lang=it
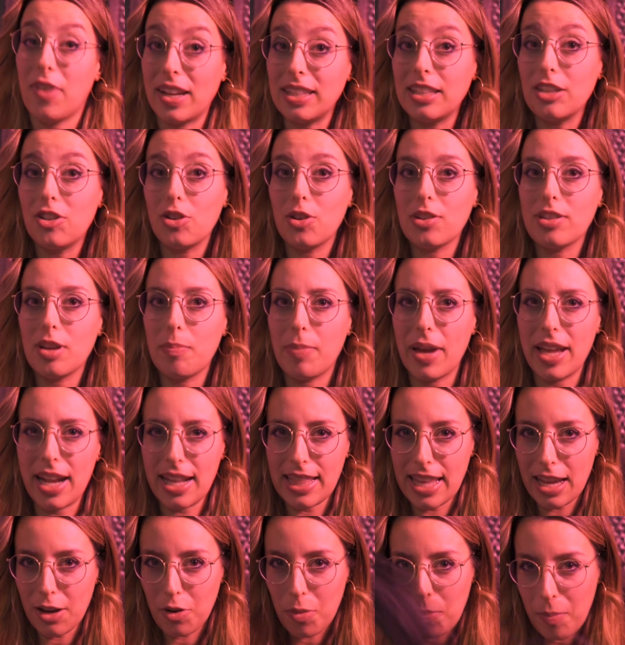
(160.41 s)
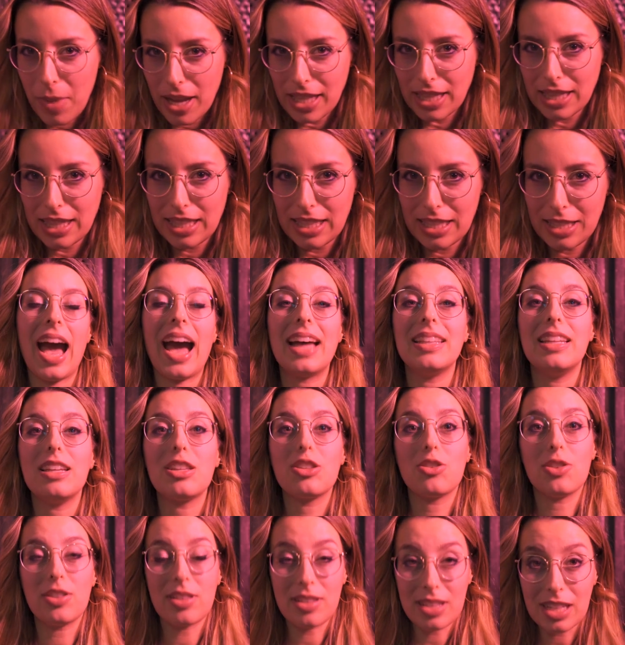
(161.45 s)
Fatecelo sapere nei commenti.
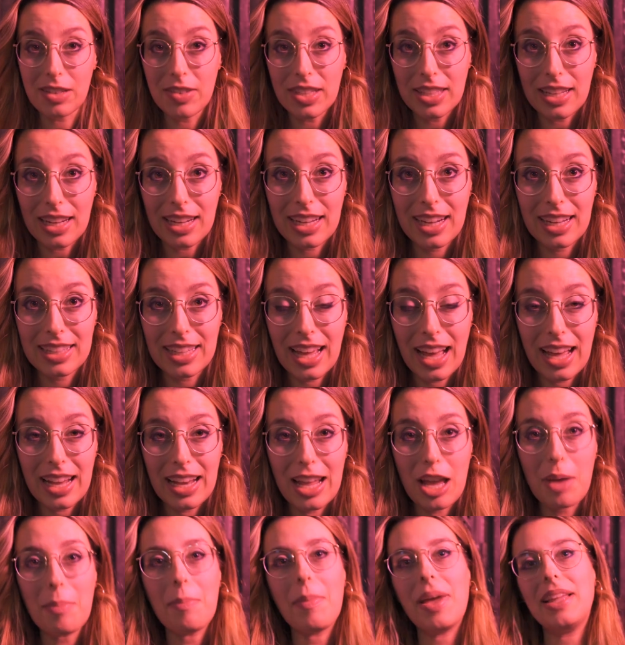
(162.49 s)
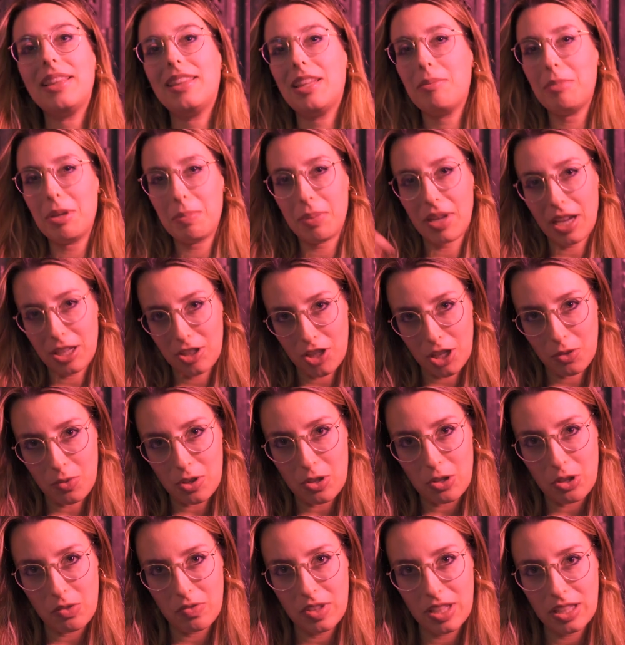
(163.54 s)
Adesso iscriviti al canale, metti mi piace a
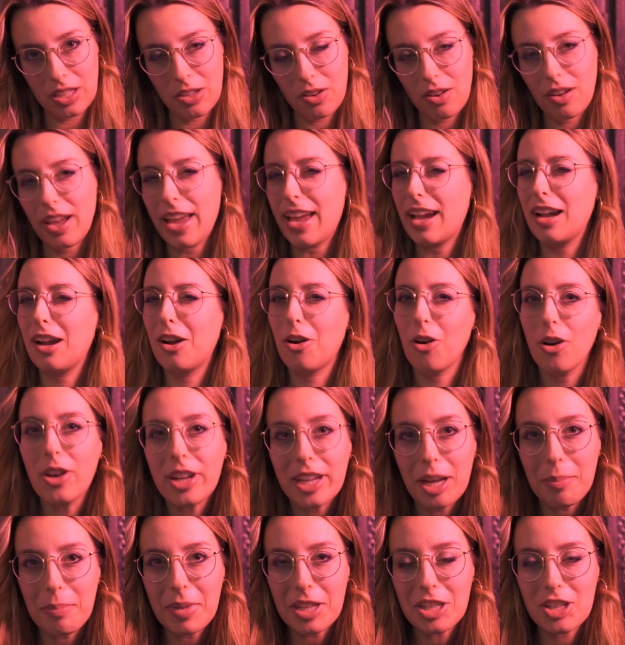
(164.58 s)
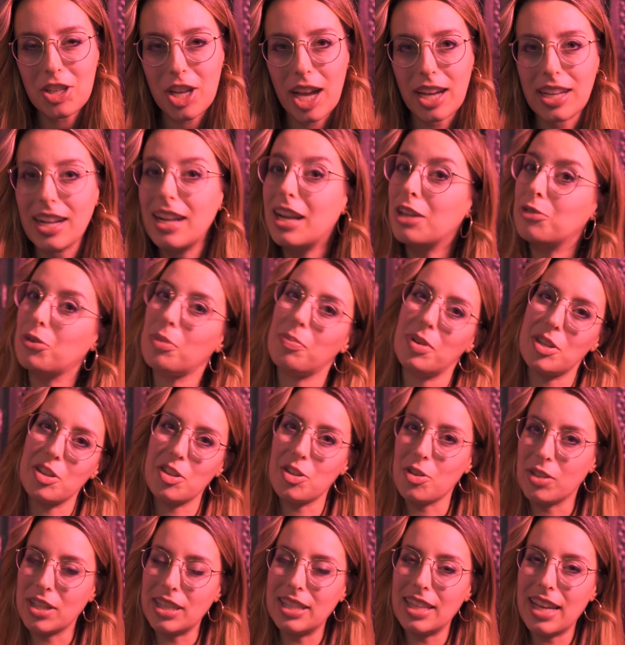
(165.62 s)
questo video e corri a matchare la tua
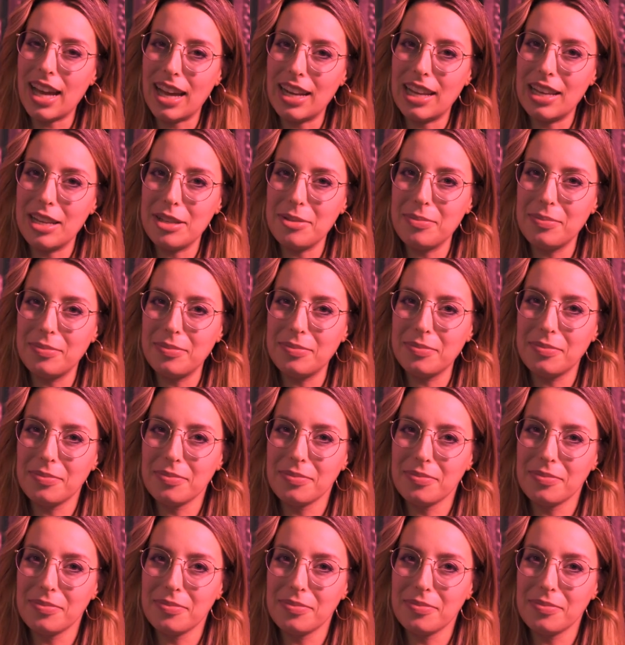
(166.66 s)
persona ideale.